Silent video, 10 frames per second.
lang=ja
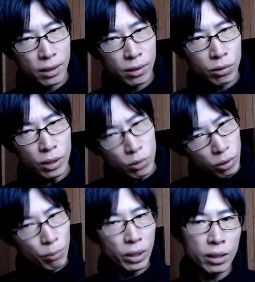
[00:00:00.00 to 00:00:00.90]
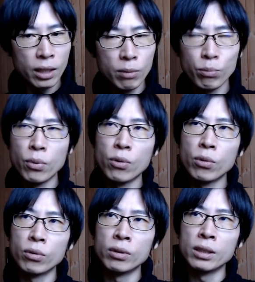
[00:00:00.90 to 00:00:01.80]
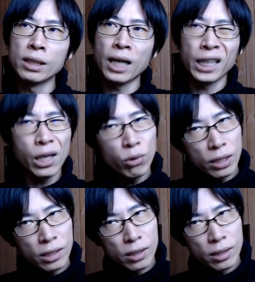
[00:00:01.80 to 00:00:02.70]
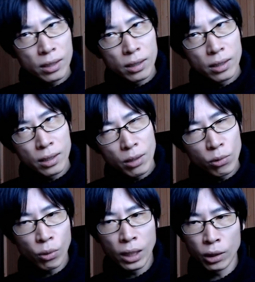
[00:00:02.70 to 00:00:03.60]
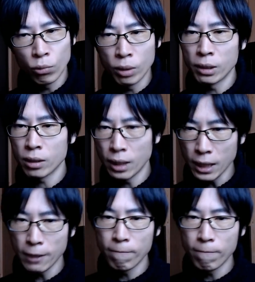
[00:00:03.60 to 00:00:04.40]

それちょっとやっぱりね陰謀論に偏りきってるのかなと思いますね